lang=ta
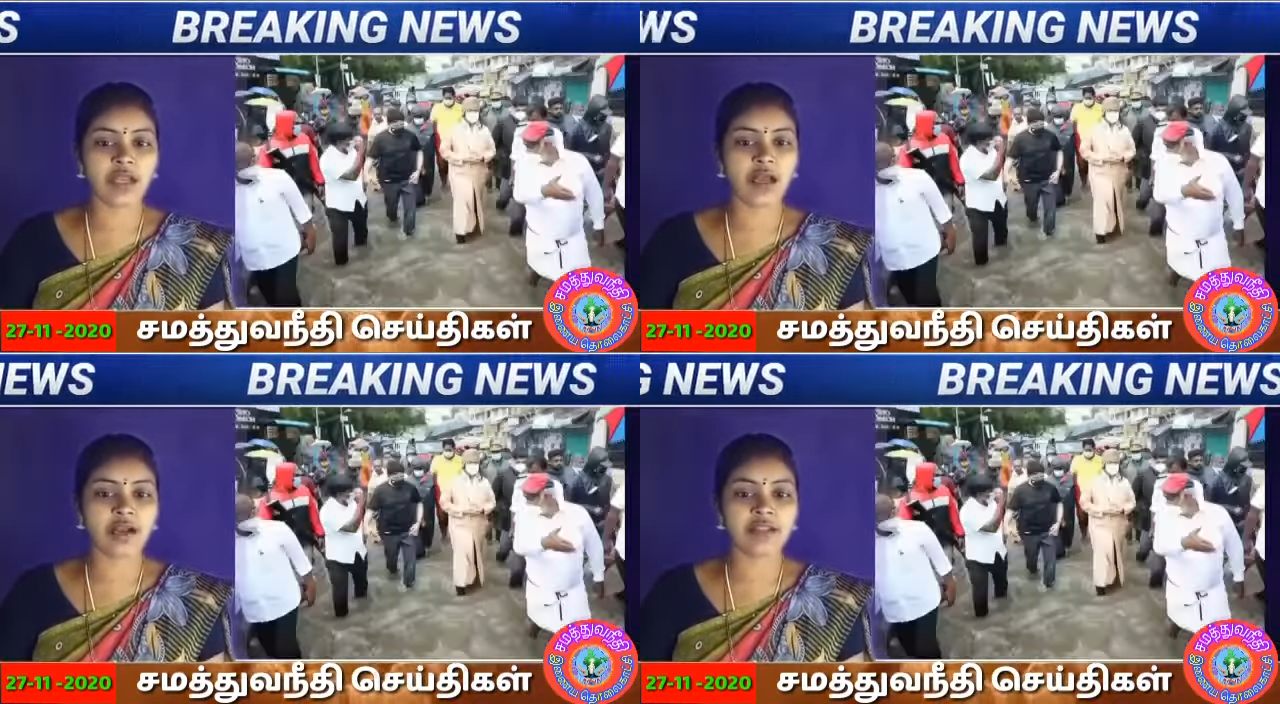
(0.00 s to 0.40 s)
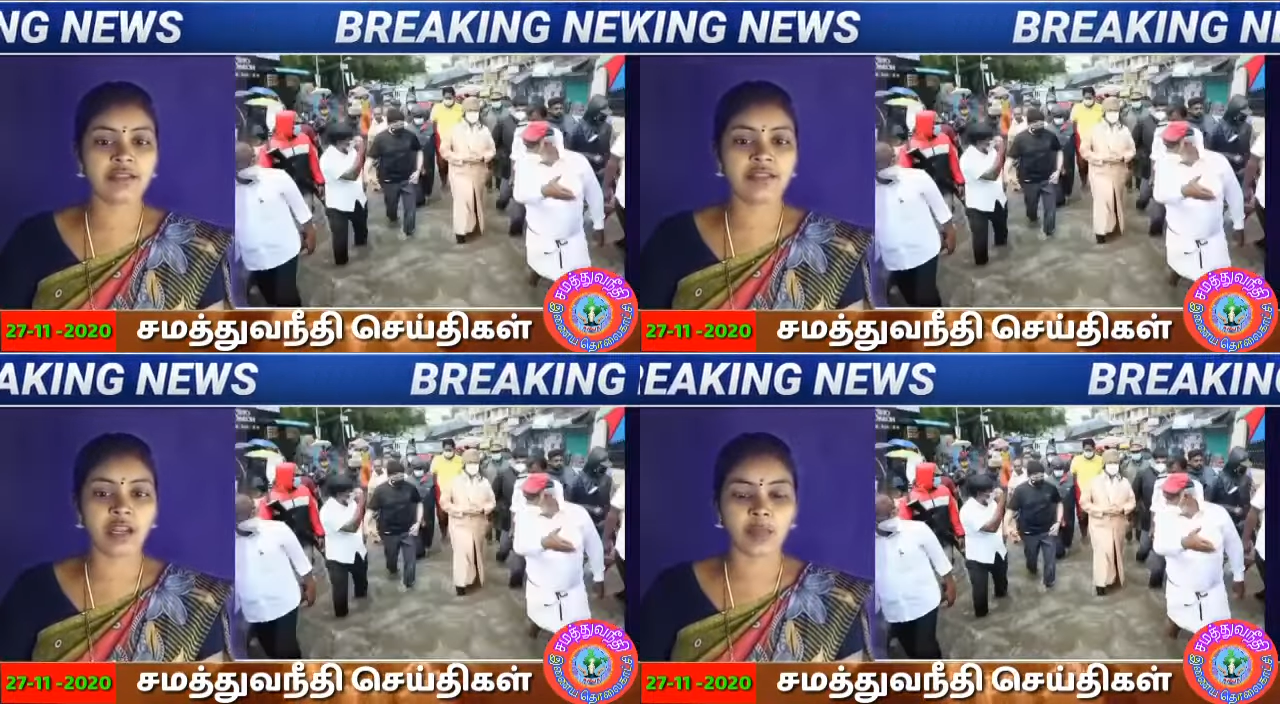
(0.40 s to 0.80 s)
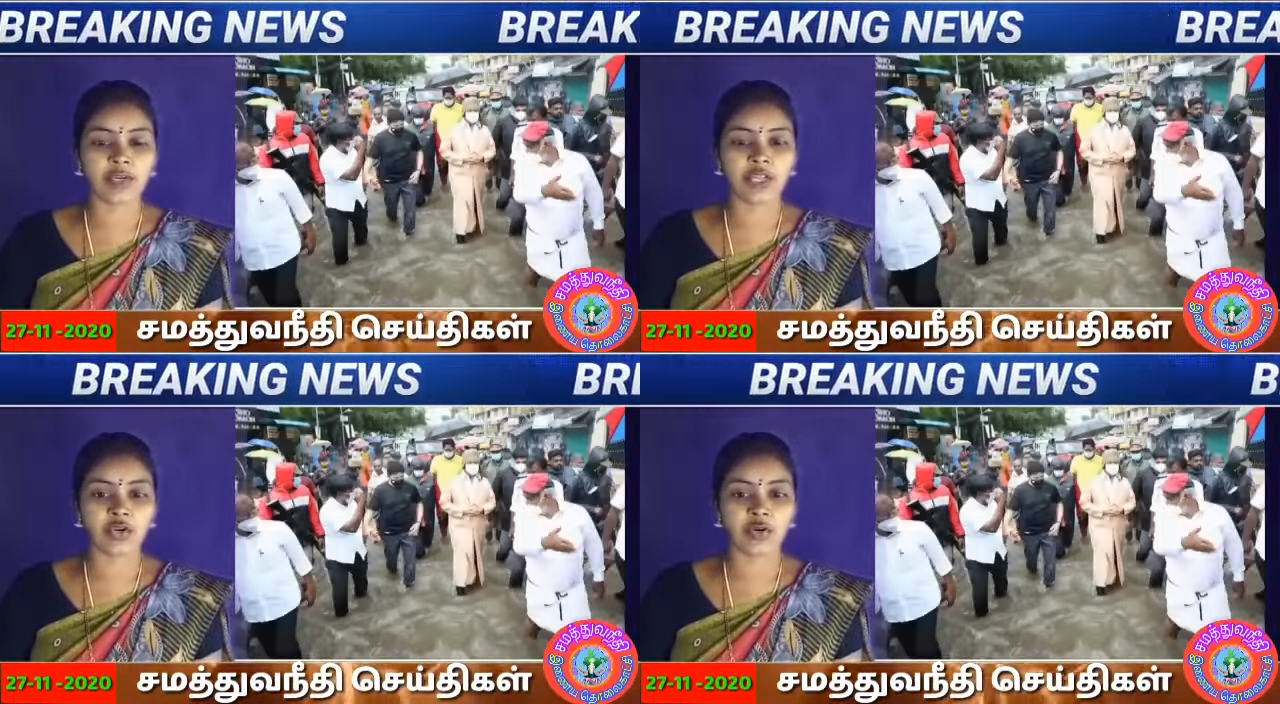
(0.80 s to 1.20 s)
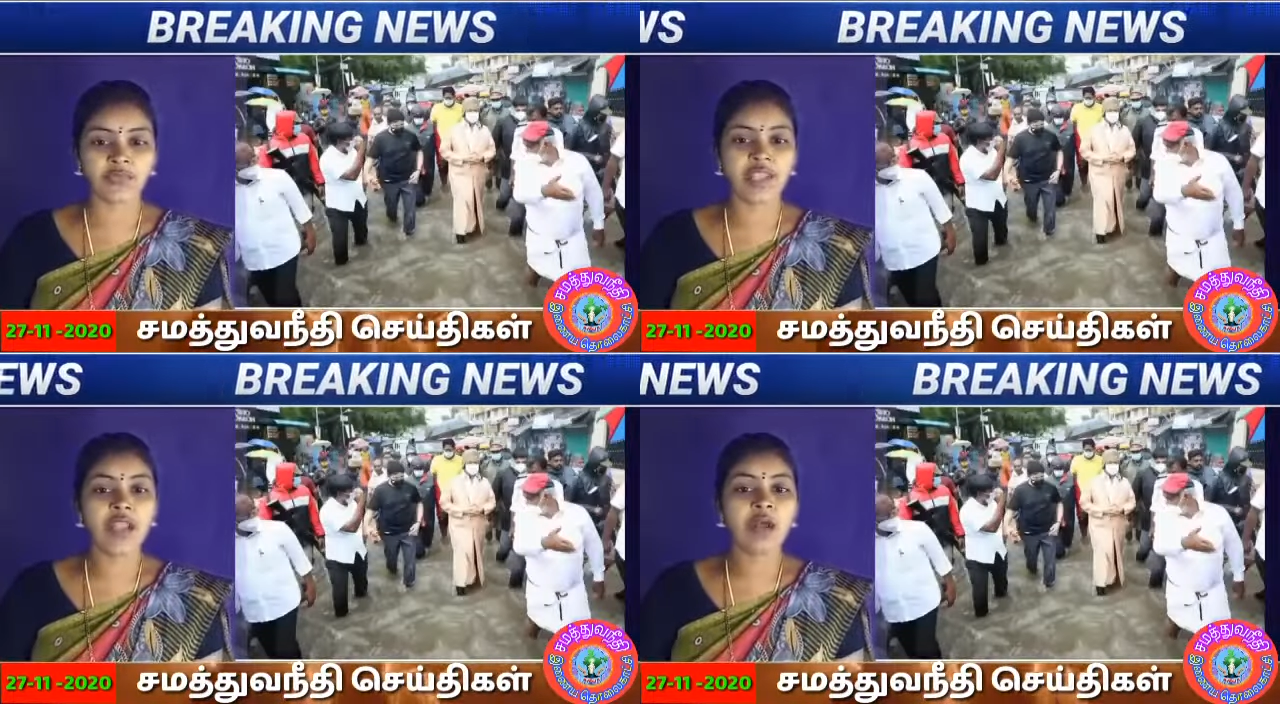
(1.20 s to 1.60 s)
அனைத்து தரப்பினருக்கும்
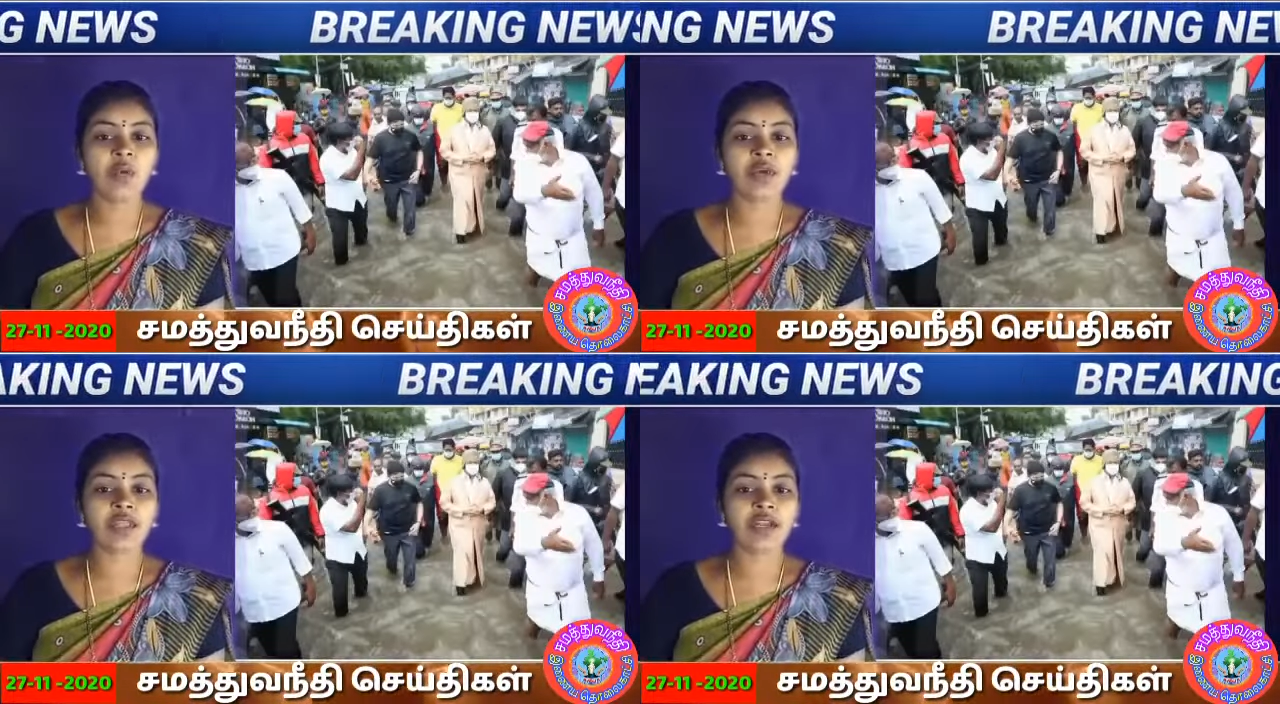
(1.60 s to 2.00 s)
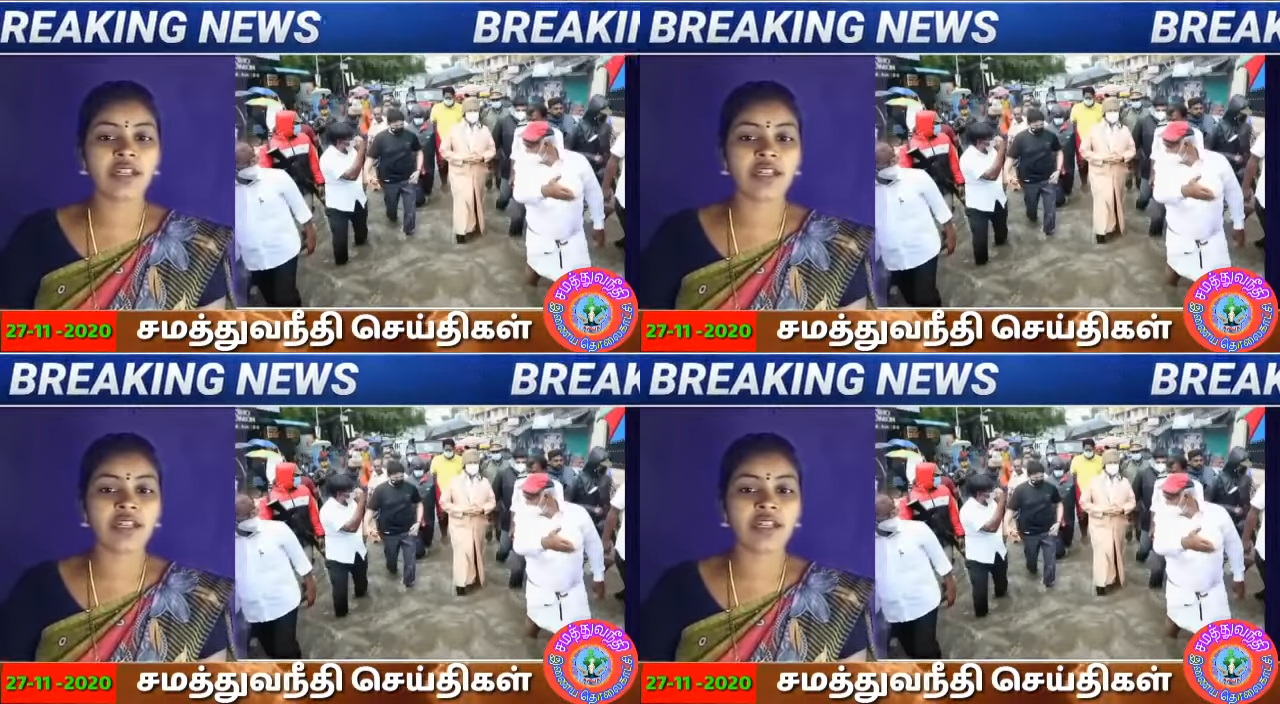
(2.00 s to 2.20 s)
உடனடி